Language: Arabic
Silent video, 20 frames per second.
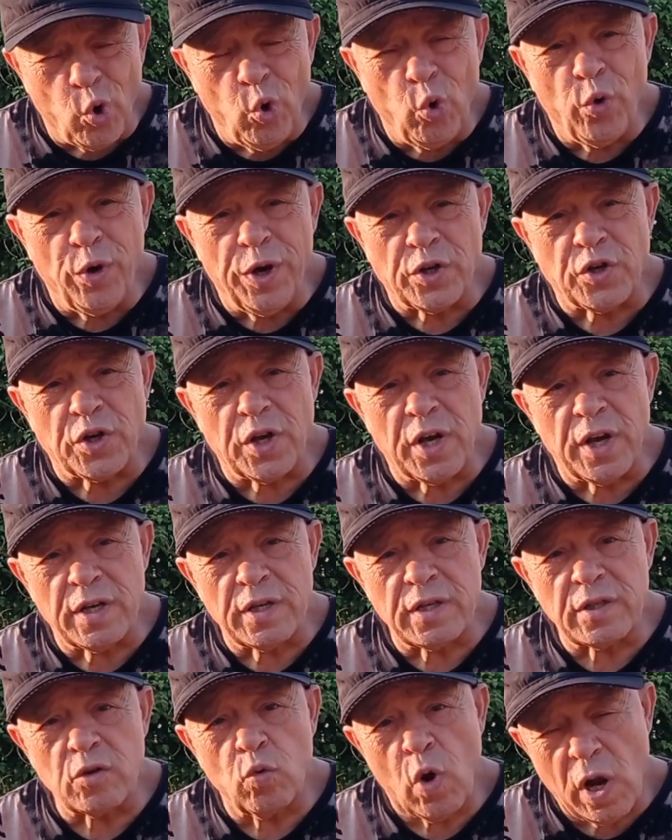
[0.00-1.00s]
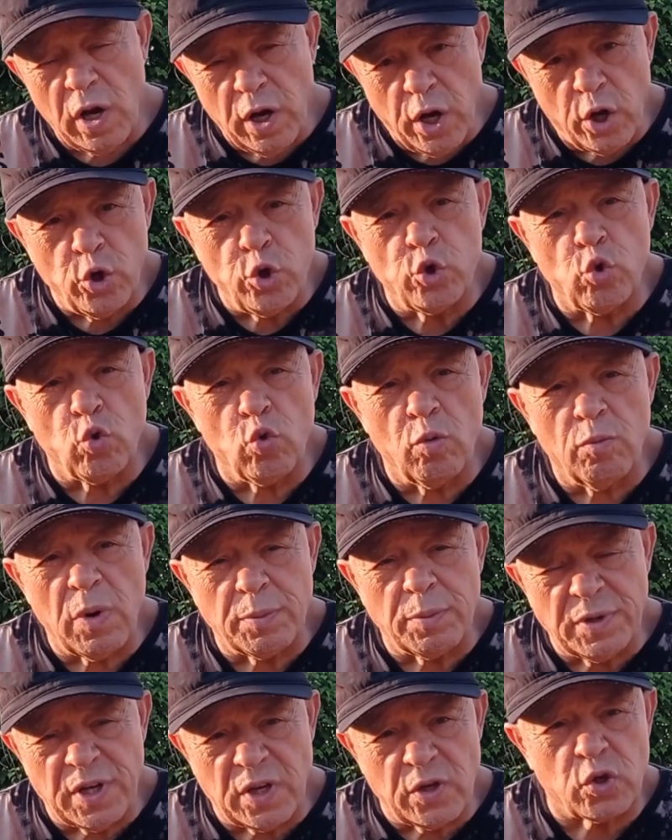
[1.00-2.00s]
كله نشاز وهلا نجوم
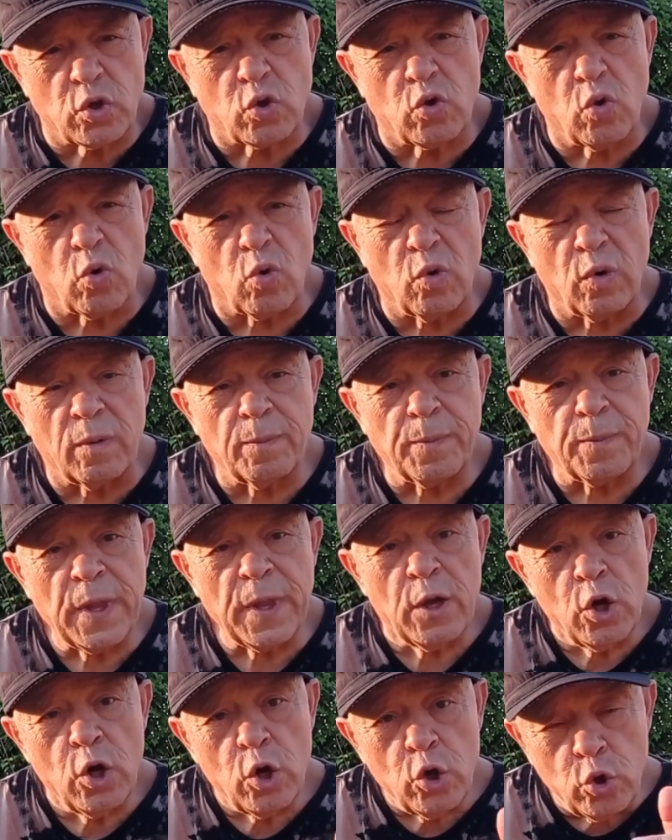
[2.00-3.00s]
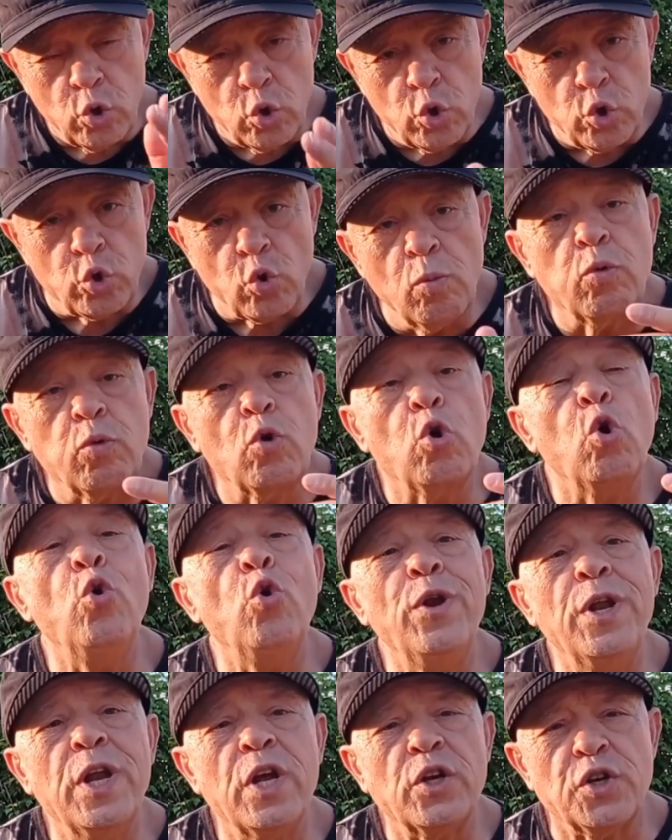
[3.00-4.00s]
ما بدنا نذكرهم نجوم
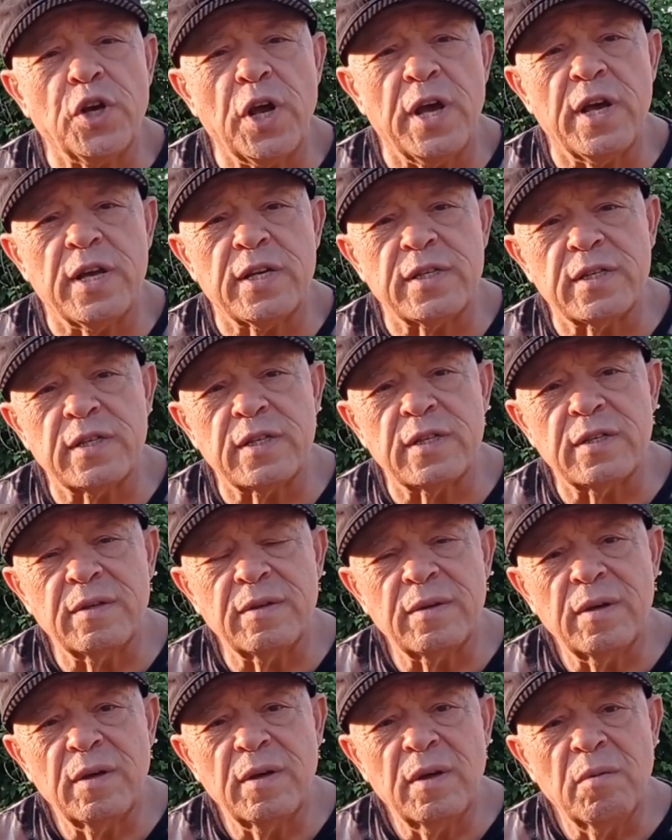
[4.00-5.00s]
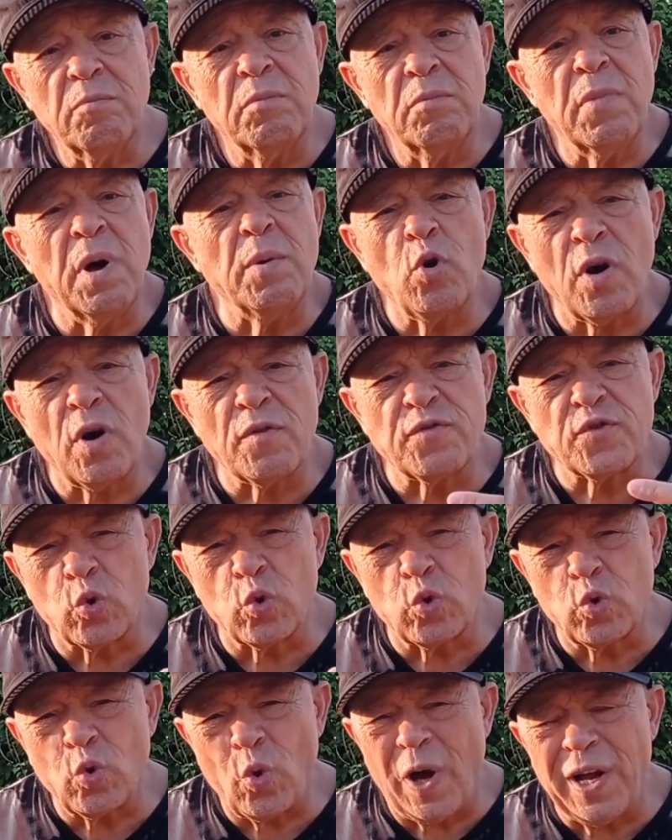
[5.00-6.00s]
كله نشاز ما بيوقف
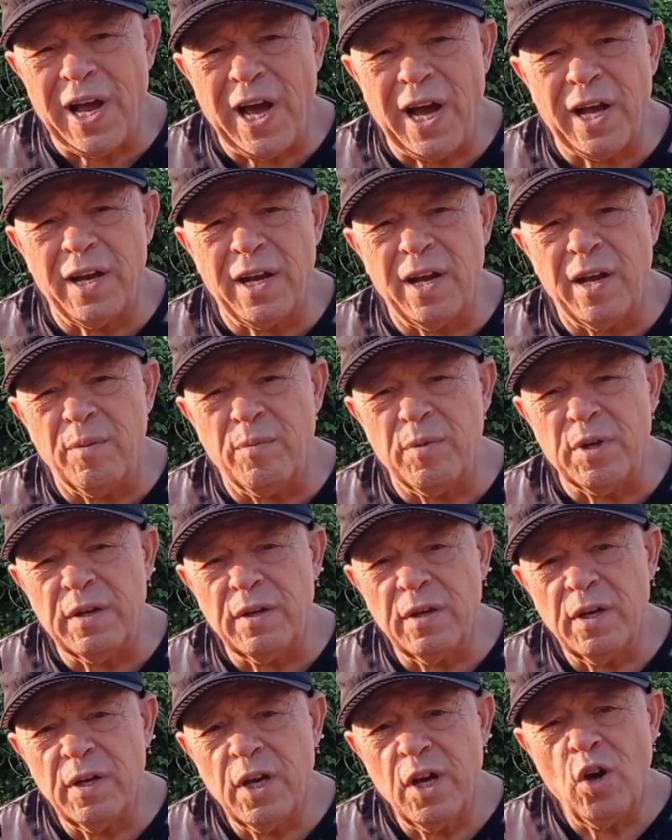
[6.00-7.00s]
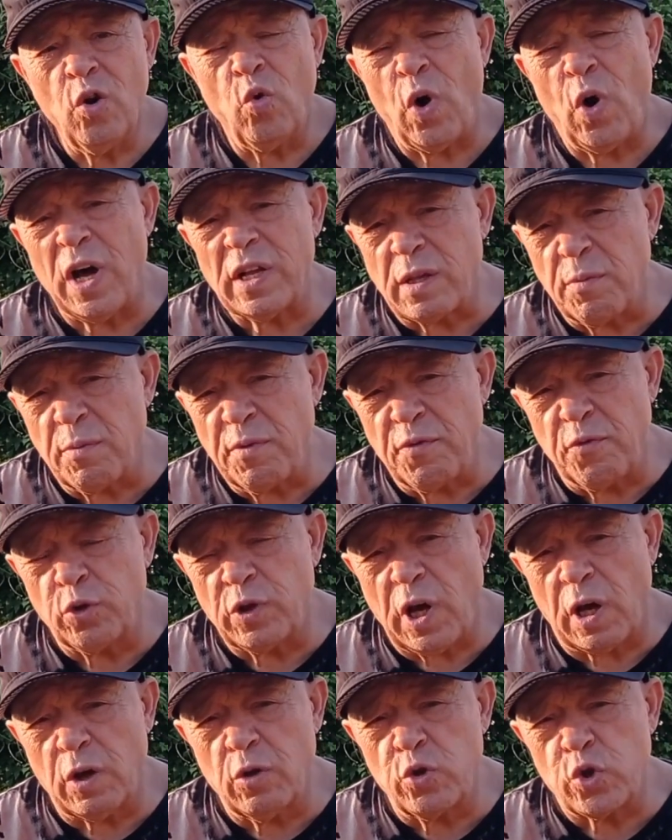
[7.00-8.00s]
صوته على علامه وحتى
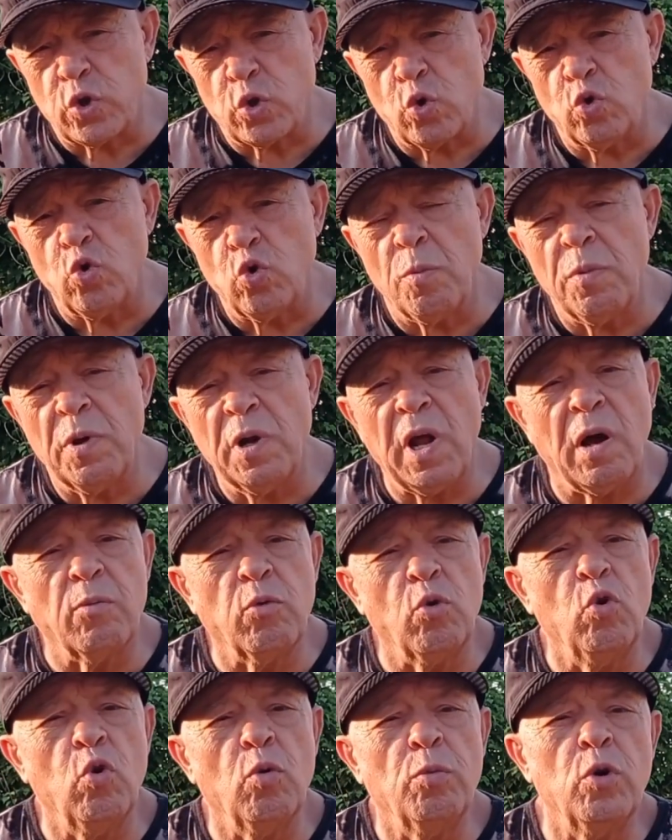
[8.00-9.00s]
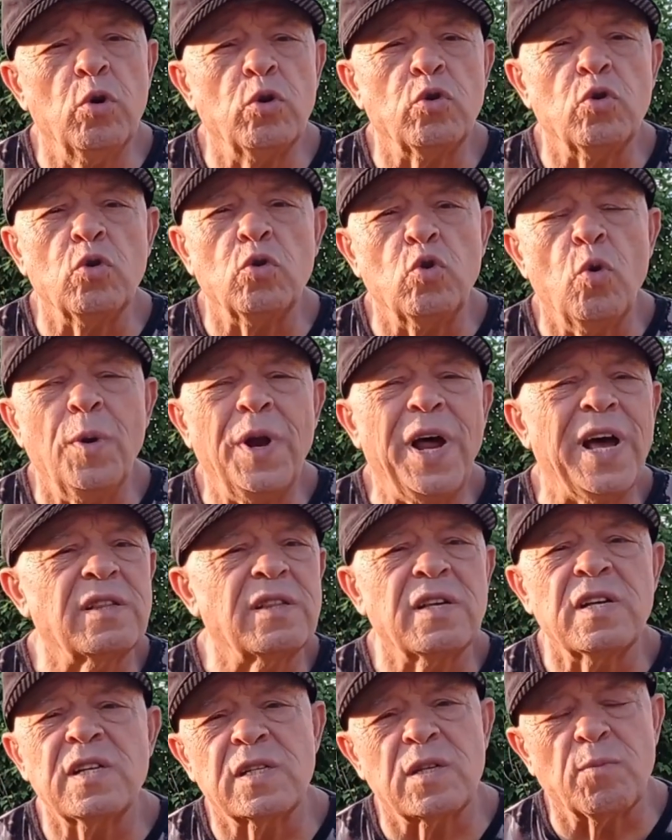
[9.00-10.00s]
بفوت على الاستوديو بيلعبوا له بالاوتوتيون
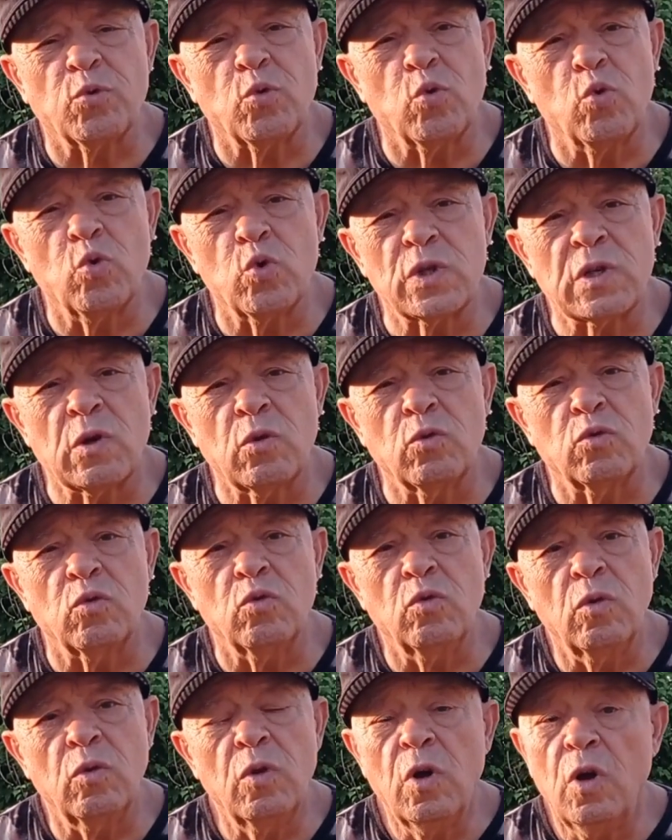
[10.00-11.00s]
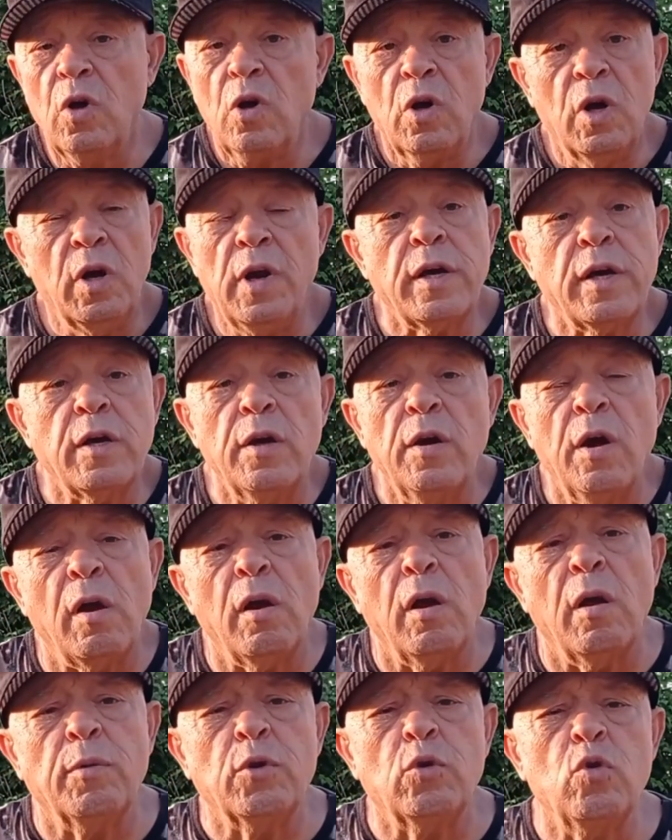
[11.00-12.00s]
حتى يظبطوا له صوته لكن
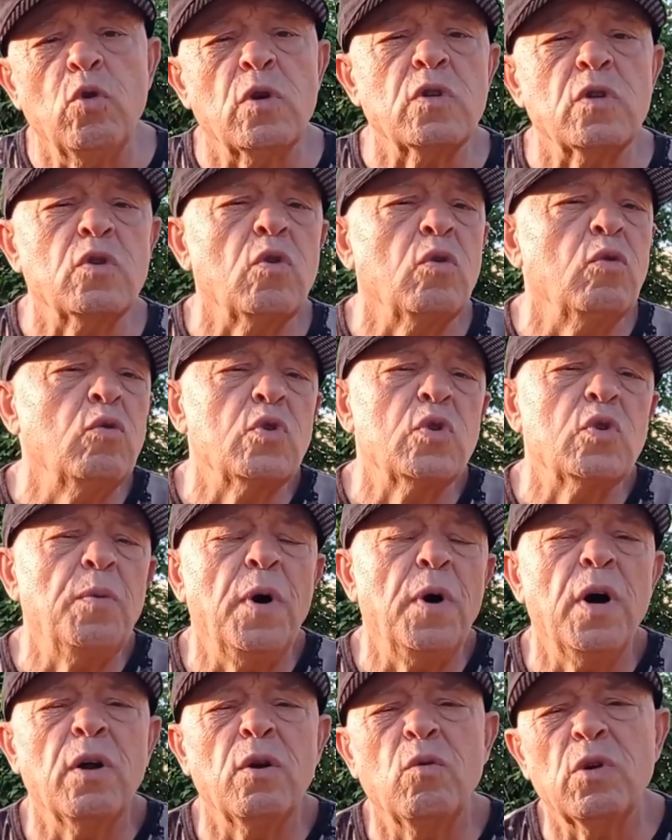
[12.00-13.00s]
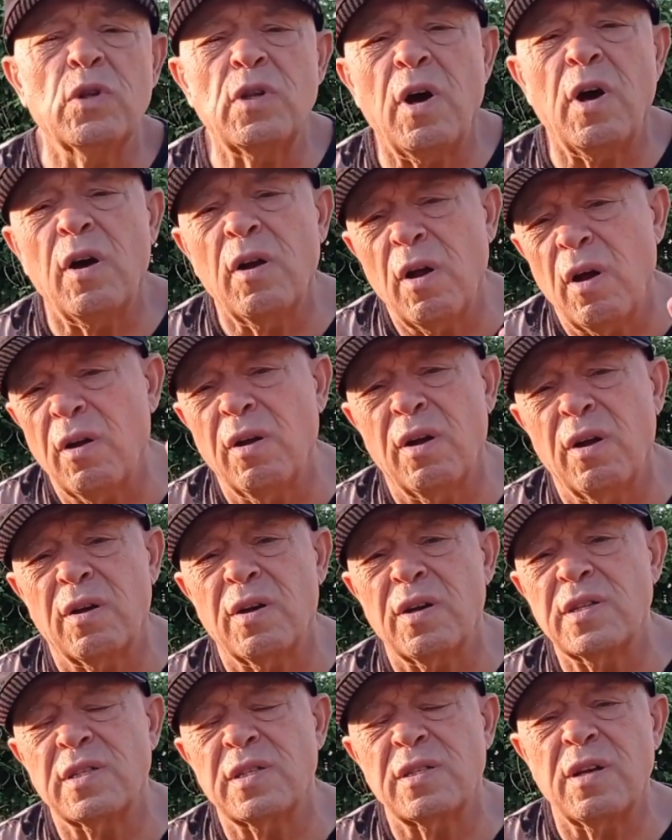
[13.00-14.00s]
الله بده يرزقه سبحانه وتعالى الله
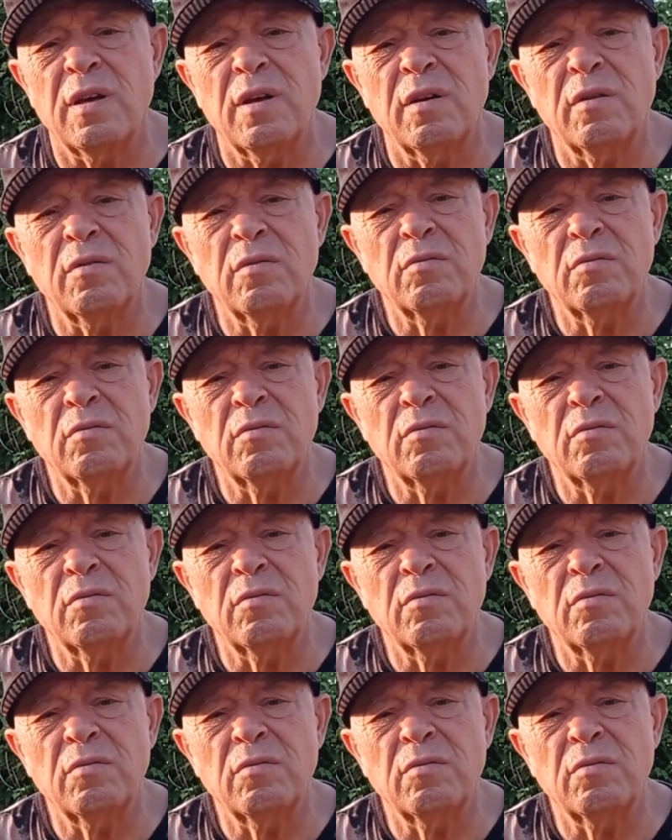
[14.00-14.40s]
الرزاق